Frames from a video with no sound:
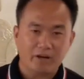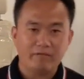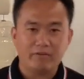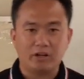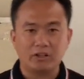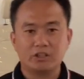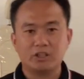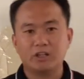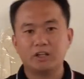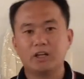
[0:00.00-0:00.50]
房
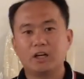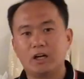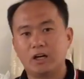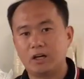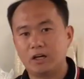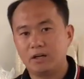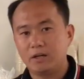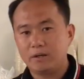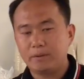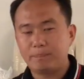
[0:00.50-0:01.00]
车的
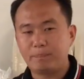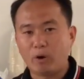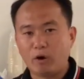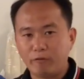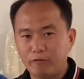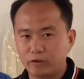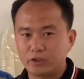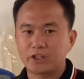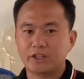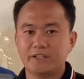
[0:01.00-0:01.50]
包袱
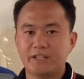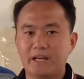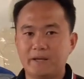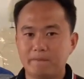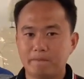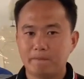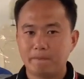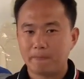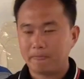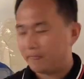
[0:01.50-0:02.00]
车间。
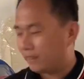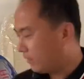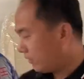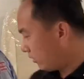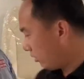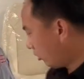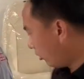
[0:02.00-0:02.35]
那